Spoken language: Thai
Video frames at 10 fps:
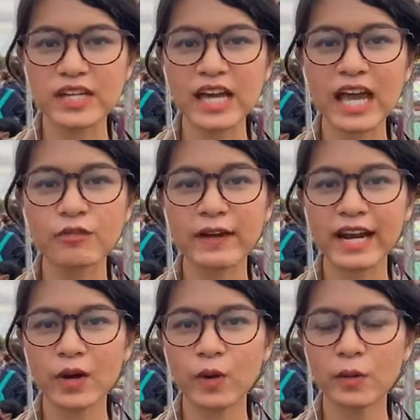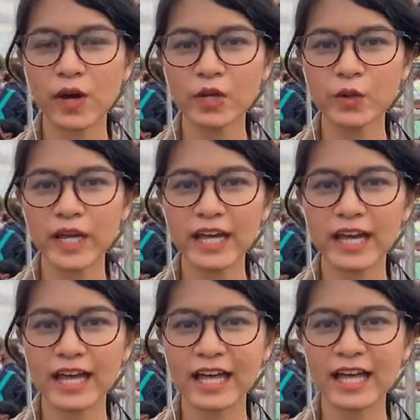สวัสดีค่ะแฟนข่าว Workpoint Today
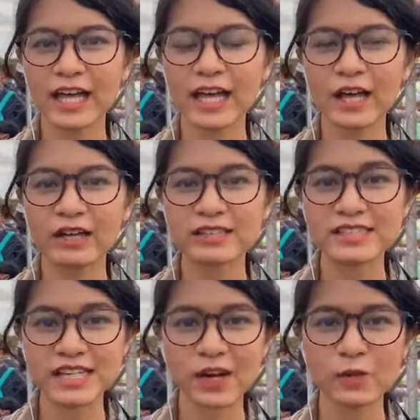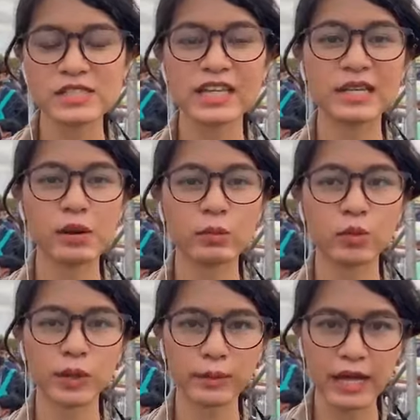ค่ะดิฉันวชินีพ
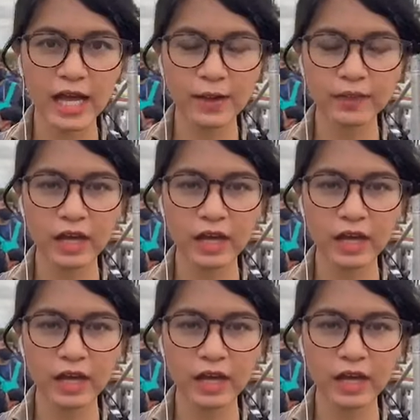บูประภา